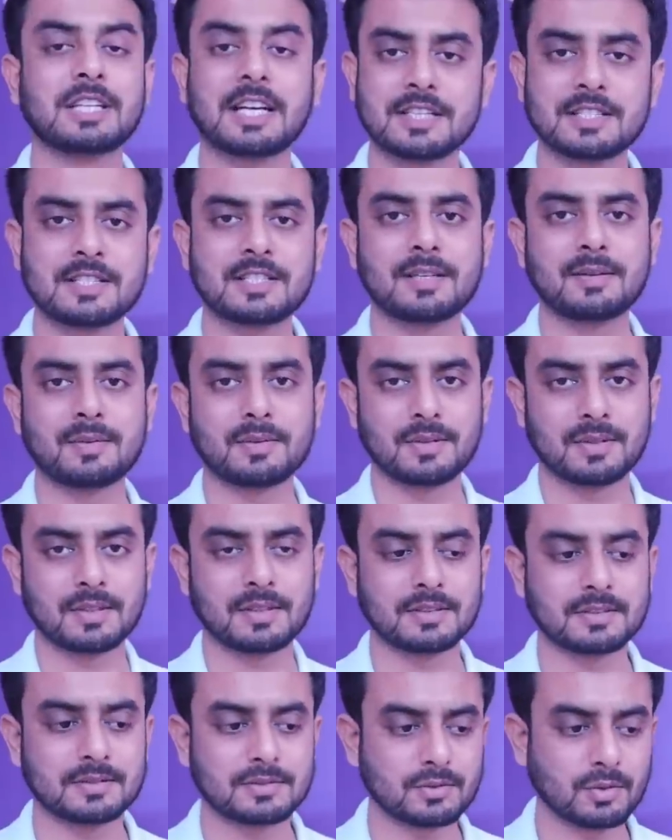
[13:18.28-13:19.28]
শাস্তি
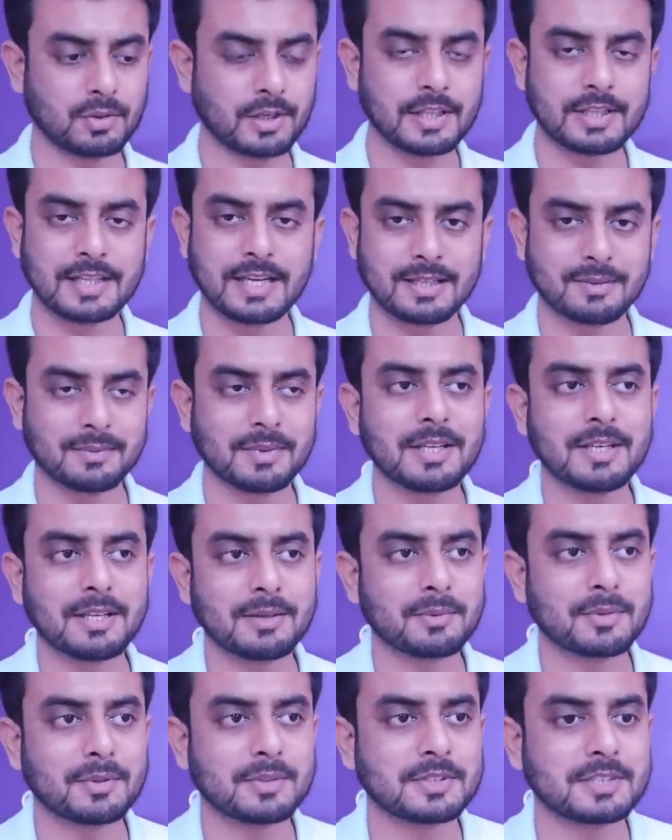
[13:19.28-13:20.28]
তৈরি থাকবে
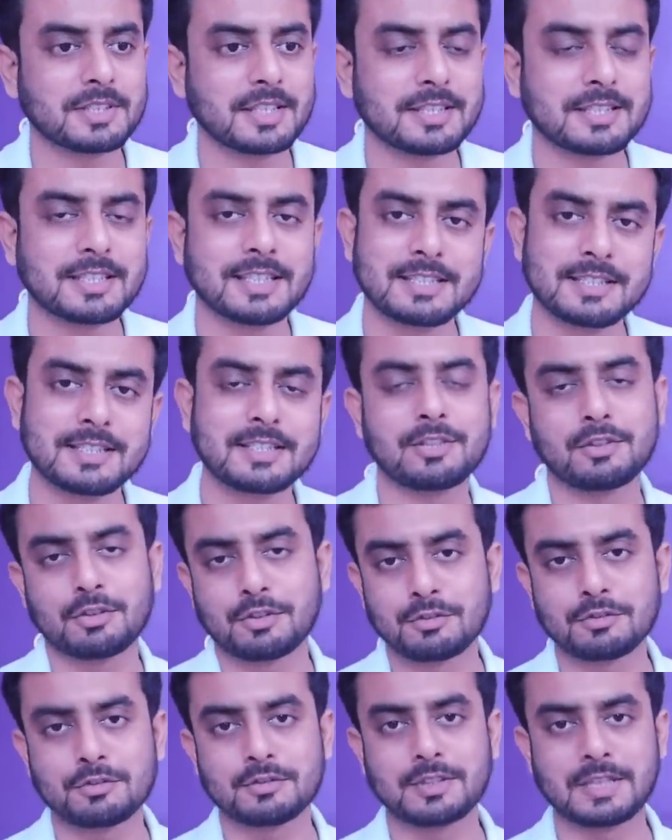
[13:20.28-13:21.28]
এবং সেই শাস্তি
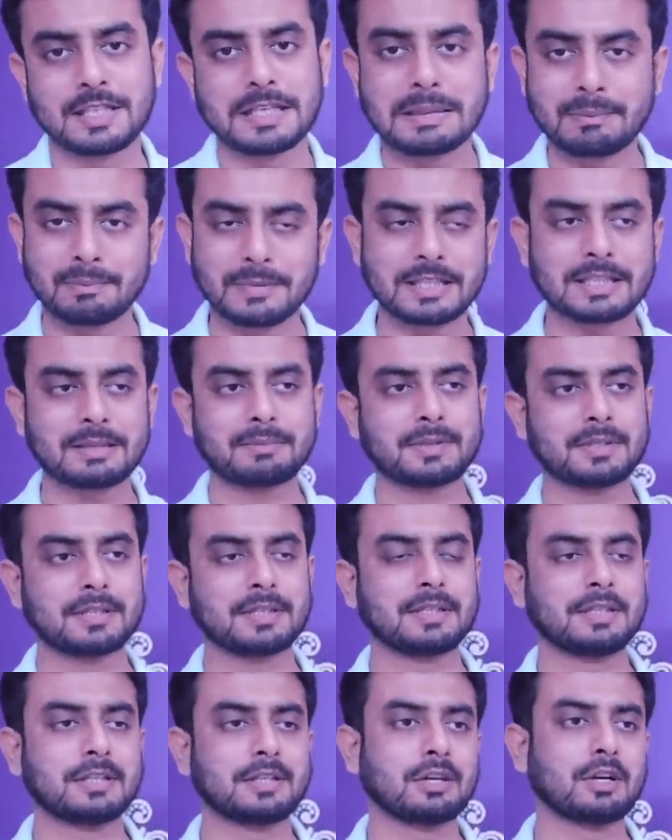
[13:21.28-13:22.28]
তখন মাথা
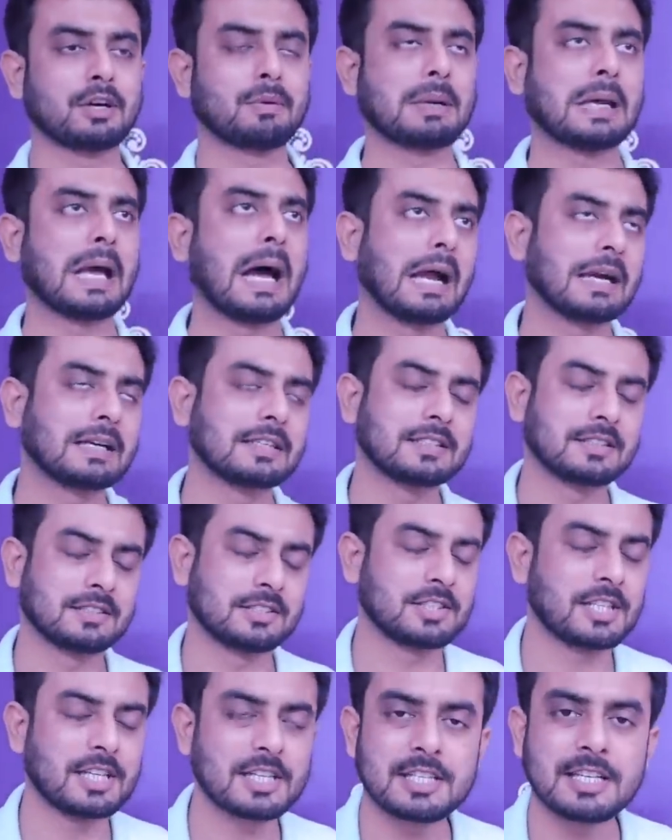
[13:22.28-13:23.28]
পেতে নিতে হবে আর
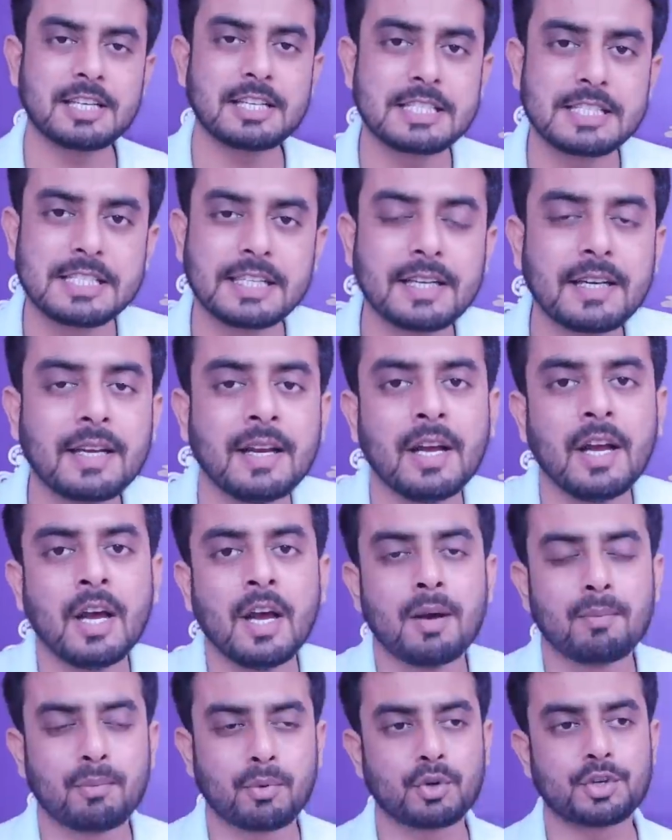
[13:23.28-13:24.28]
শেষের যে
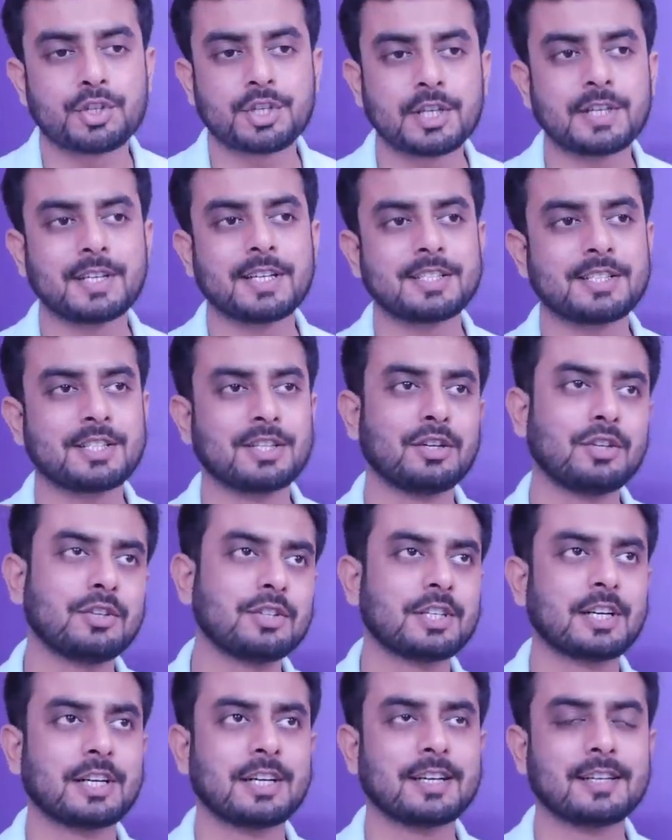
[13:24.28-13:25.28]
পোর্শনটা ছিল
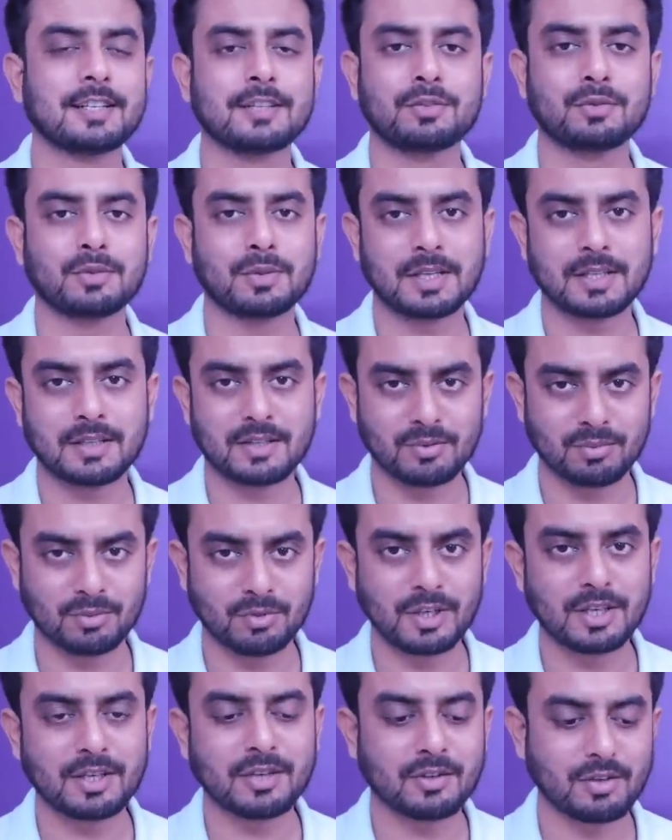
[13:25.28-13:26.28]
সেটা দোয়া
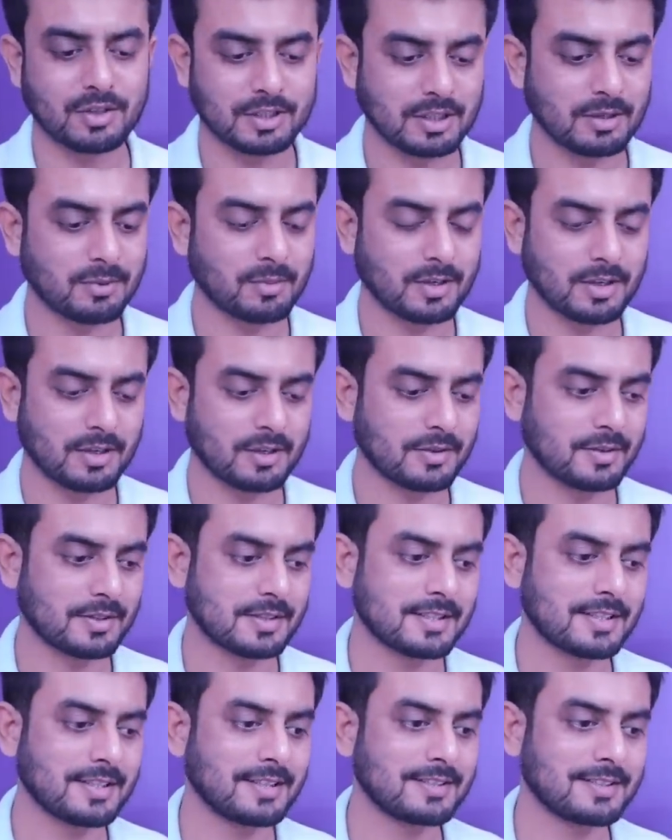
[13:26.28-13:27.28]
কবুলের কথা বলা
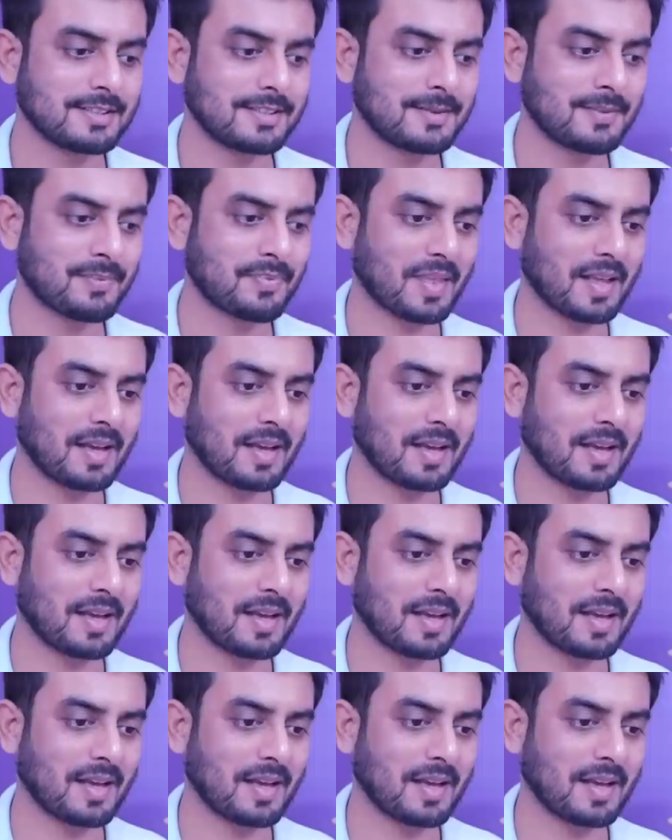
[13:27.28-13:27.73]
হয়েছে যে